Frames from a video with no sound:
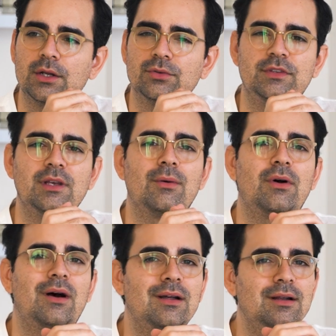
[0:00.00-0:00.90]
de se dire
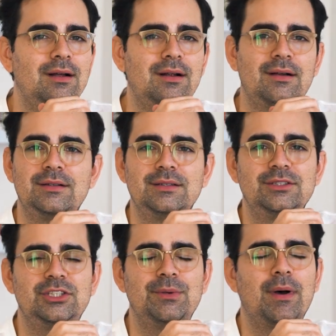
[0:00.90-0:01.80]
oh là là,
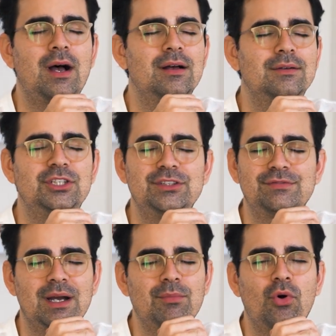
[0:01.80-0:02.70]
j'ai pas, j'ai
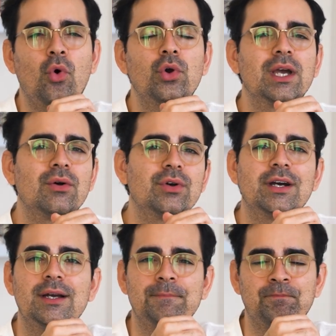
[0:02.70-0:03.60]
vraiment aucun
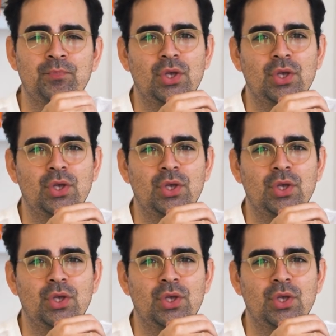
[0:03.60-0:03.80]
regret